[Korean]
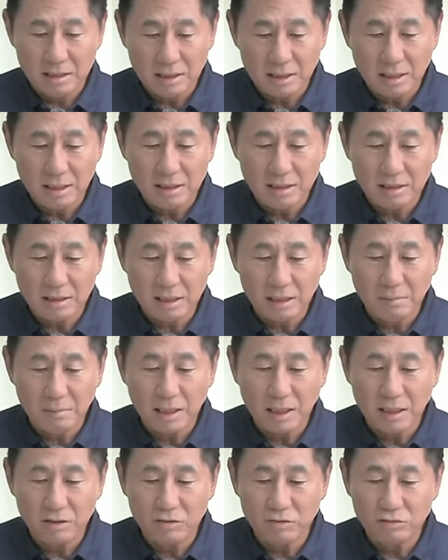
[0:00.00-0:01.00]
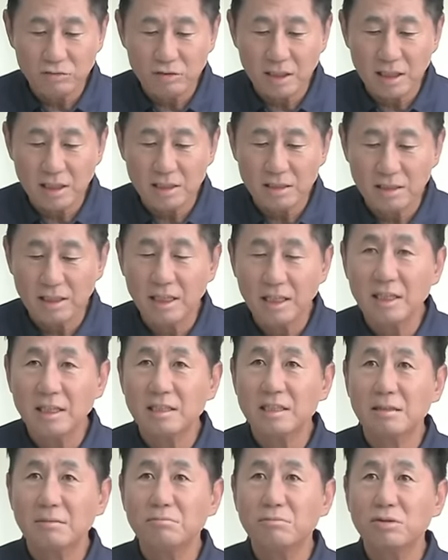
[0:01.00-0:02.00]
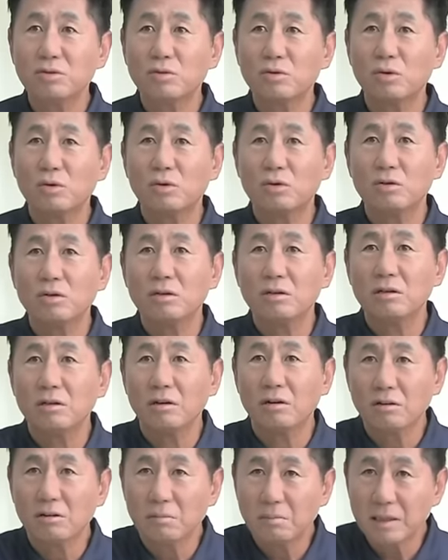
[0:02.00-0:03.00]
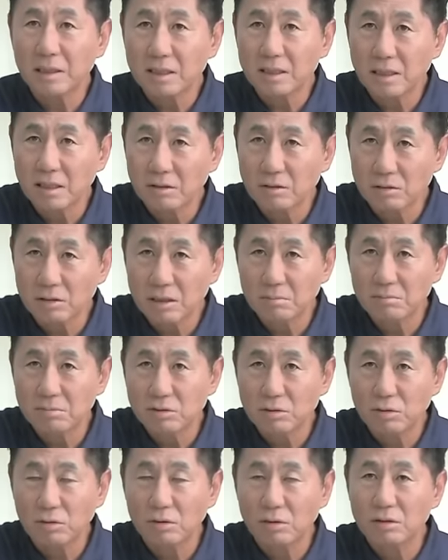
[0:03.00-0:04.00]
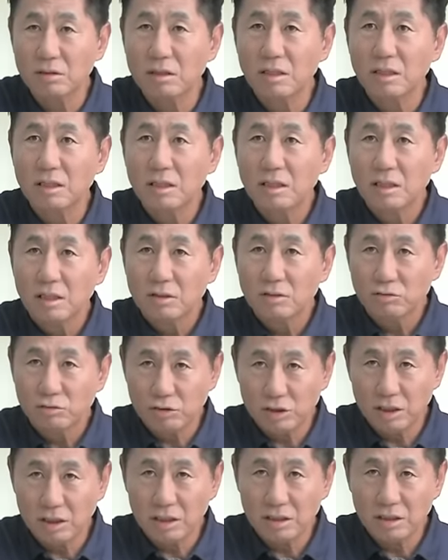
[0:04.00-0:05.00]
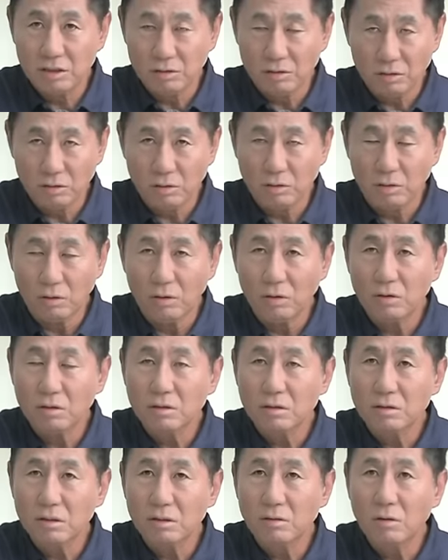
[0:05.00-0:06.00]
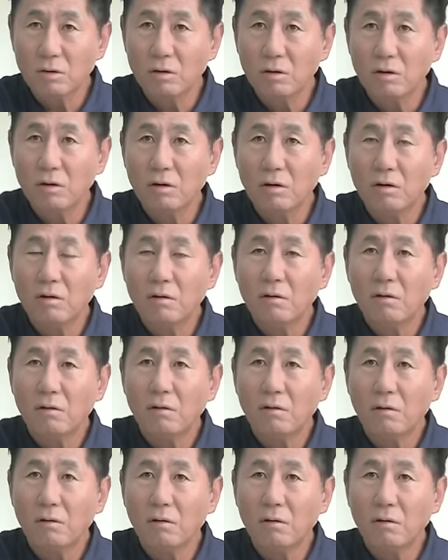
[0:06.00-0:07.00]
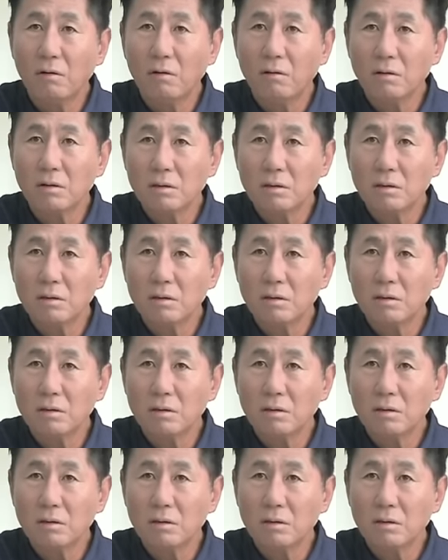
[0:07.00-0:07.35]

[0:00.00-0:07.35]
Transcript: 젤렌스키 방한 두 달 전에 삼부토건을 언급했다. 그리고 삼부토건 주식이 뛰었고 그리고 어,